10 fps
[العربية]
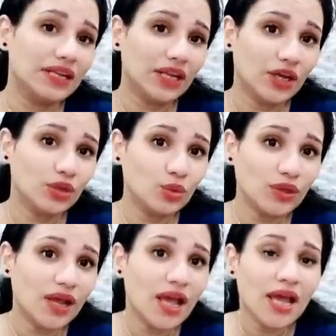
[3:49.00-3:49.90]

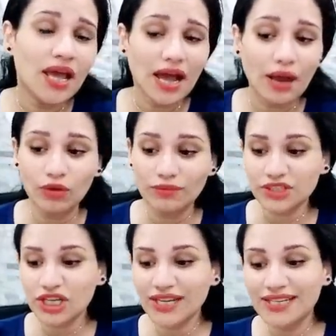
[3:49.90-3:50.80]
الحلول او
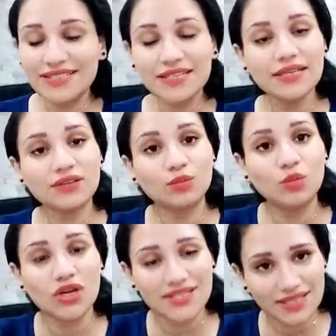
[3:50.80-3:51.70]
المشاكل دي
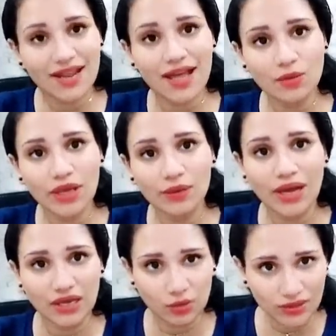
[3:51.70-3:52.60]
مؤثره قوي قوي
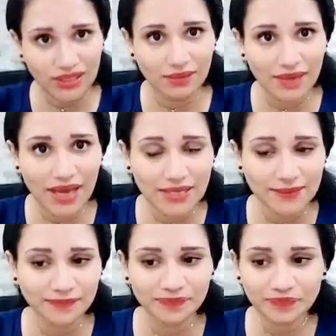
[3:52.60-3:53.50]
على الوضع
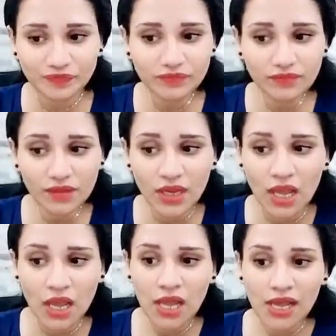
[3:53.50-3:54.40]
المهني
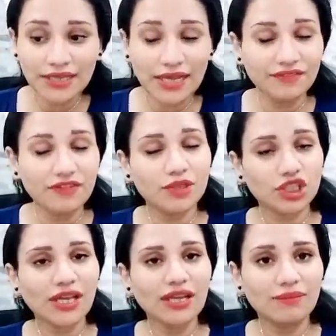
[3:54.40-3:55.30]
يعني في
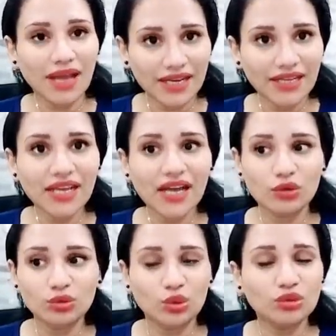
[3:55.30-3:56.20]
مشاكل مهنيه
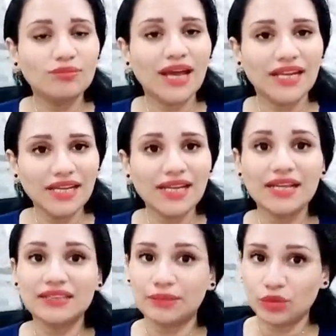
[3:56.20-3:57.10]
او ضغوط مهنيه
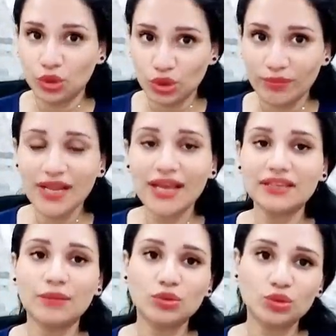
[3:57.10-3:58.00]
لا انت بتخرج منها
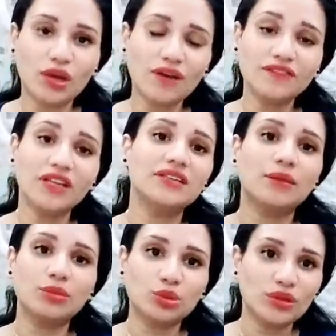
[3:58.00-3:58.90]
انت بتكون افضل
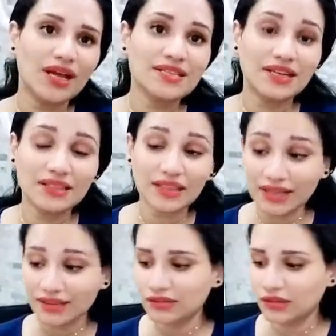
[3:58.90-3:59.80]
انت بتكون احسن انت
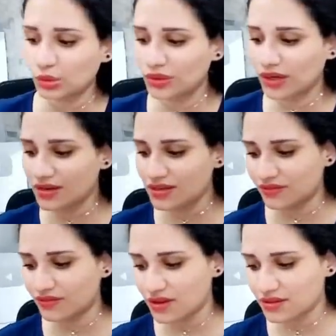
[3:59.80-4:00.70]
عندك تطوير
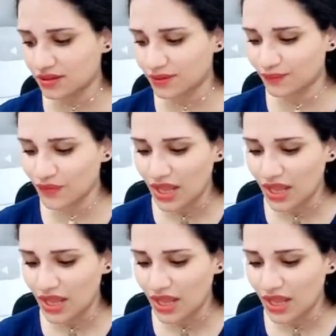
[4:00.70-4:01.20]
اكثر فاكثر